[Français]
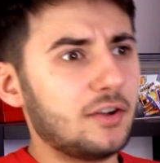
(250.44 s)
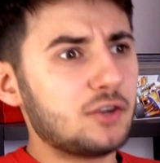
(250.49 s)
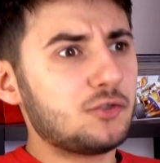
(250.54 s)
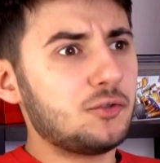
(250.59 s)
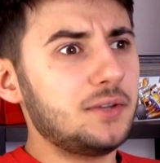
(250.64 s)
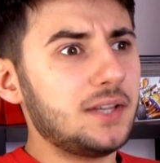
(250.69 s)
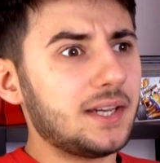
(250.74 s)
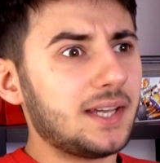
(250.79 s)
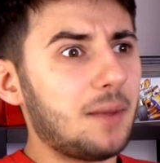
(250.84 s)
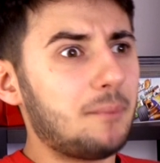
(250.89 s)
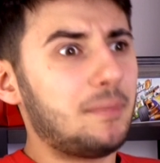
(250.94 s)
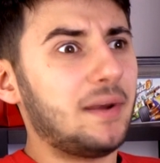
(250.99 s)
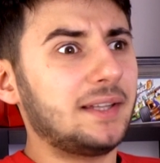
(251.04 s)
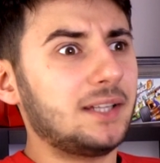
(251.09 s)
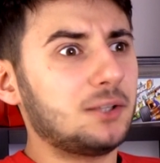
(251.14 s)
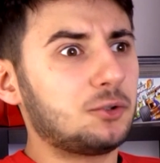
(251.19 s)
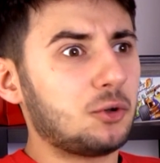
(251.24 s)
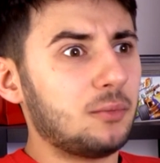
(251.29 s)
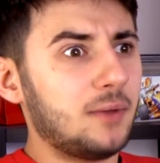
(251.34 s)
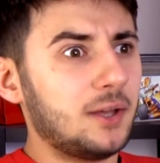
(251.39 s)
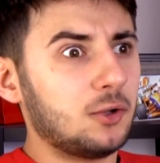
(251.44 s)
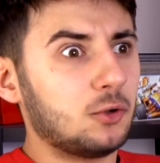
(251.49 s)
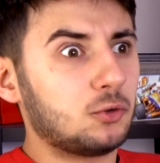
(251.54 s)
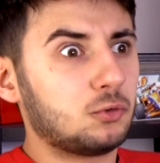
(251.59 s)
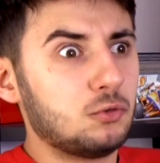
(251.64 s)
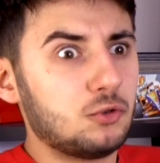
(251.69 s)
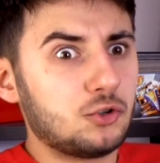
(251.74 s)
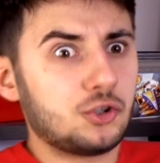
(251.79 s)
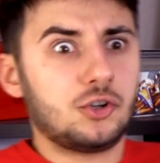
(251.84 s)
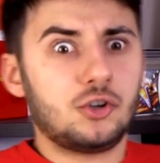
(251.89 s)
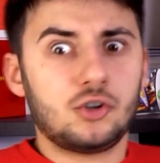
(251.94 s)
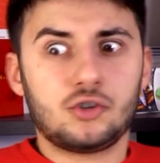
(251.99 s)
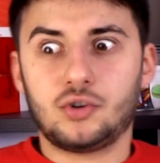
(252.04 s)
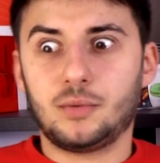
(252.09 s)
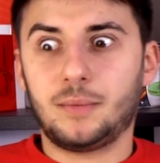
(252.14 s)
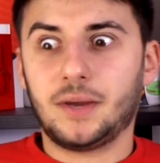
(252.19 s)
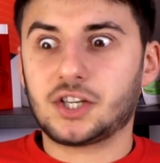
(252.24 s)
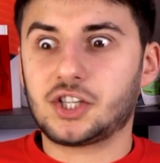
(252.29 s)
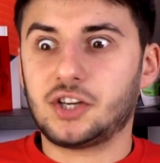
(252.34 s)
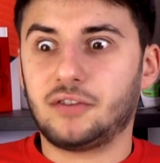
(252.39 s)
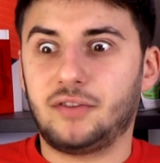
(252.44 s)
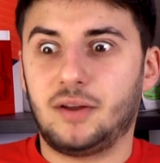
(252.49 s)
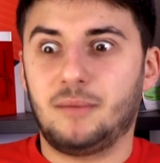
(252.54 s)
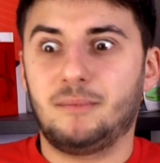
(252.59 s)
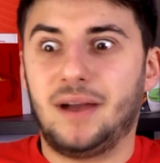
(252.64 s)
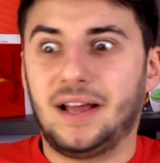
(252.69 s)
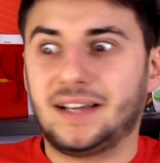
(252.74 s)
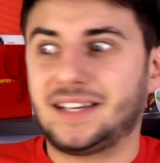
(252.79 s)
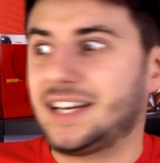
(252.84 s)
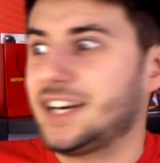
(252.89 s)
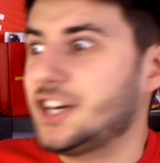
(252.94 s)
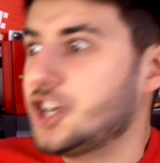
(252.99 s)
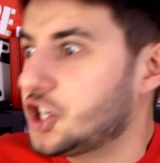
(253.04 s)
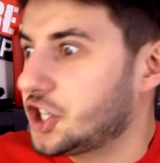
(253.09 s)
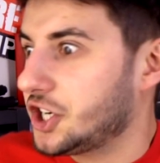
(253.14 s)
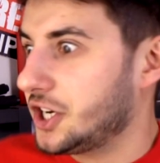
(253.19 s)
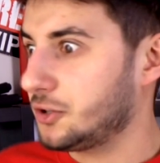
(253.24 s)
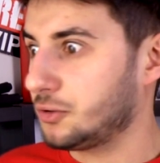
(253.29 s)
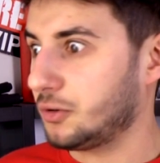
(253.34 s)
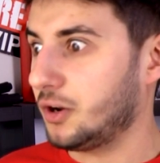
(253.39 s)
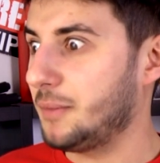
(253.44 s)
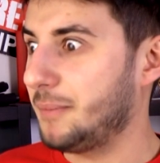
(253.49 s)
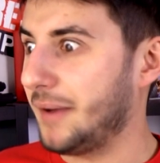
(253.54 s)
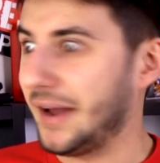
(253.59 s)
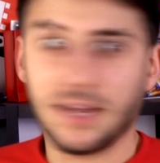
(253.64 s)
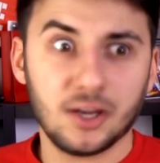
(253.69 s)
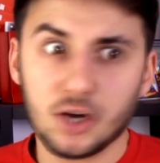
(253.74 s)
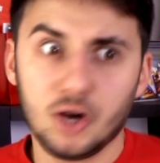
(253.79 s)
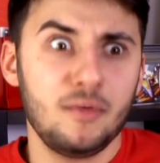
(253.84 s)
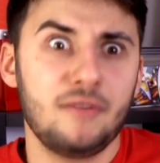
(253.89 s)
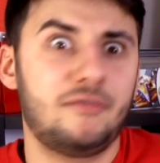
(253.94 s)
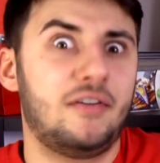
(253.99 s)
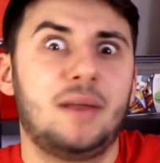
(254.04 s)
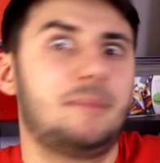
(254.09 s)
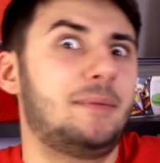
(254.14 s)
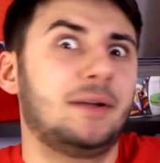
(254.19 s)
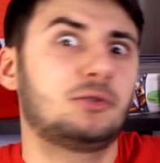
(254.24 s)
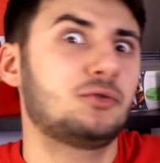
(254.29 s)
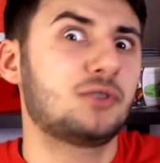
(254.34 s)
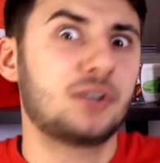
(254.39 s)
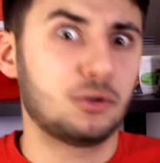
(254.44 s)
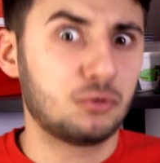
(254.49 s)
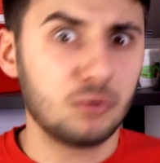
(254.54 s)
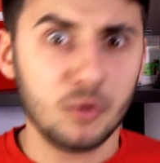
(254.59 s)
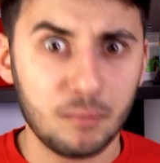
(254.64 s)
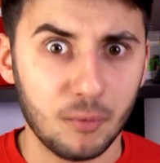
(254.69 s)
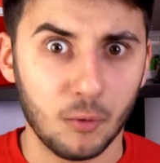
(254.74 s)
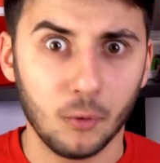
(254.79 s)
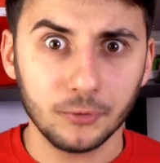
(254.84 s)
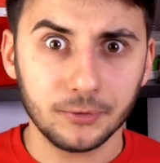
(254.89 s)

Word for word: Enfin, je veux dire, il n'y a pas un être humain dans tout le jeu. Je veux bien que j'ai fait une blague cliché sur les parigons, mais fallait pas tous les tuer pour